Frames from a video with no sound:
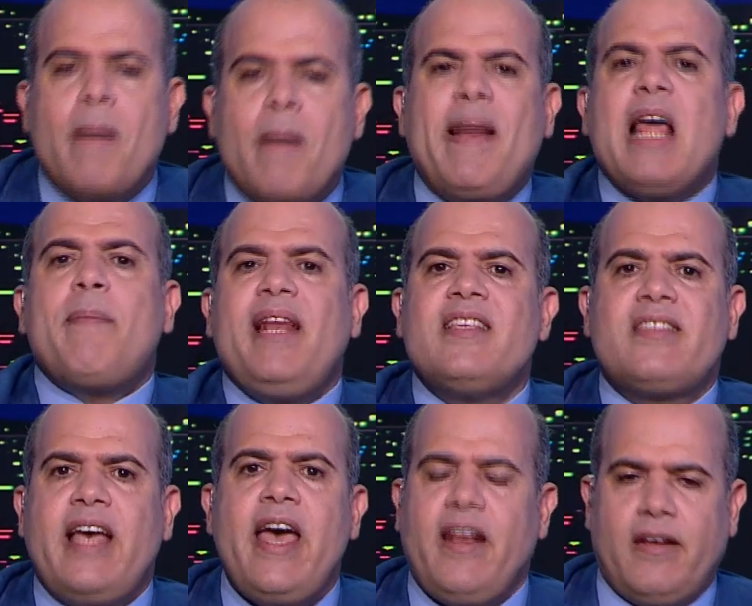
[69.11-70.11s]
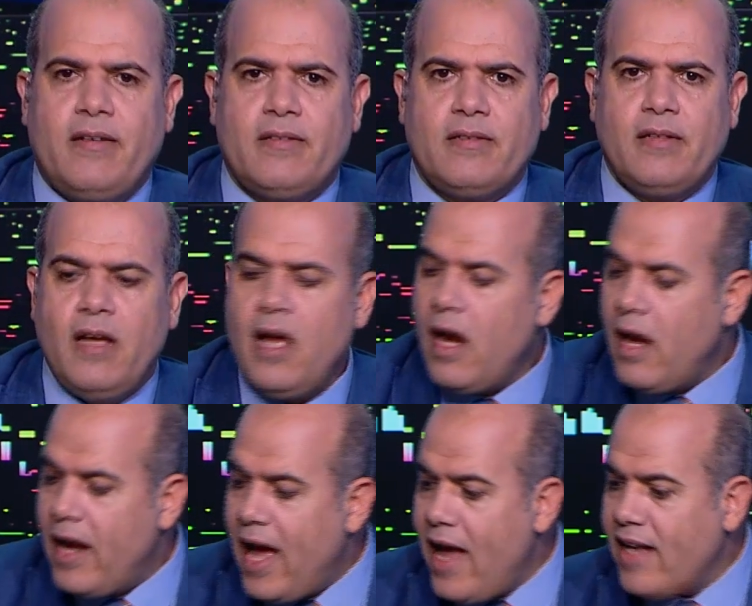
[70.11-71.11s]
ما بالك بالانسان
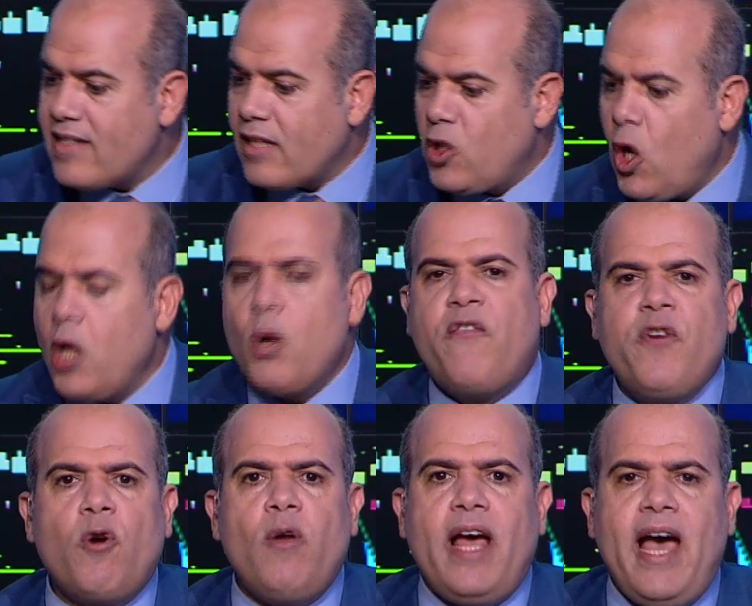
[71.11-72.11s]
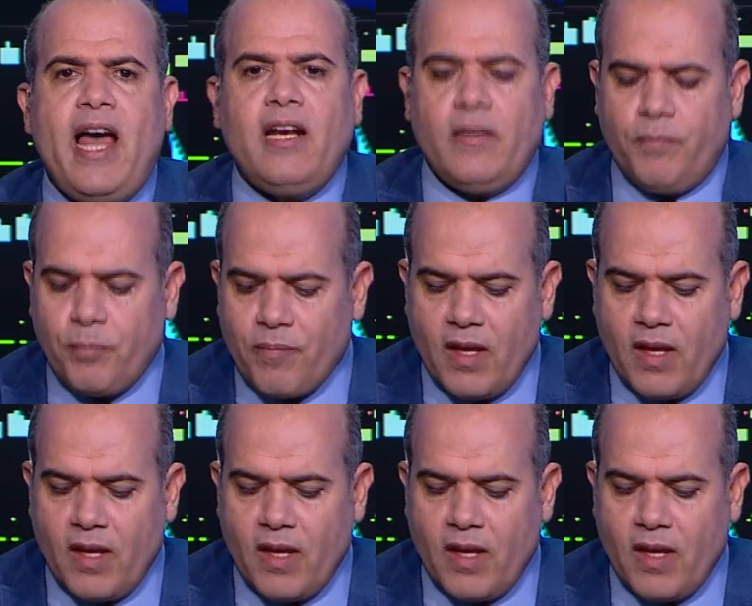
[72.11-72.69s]
لا يستطيع ان يوفروا الان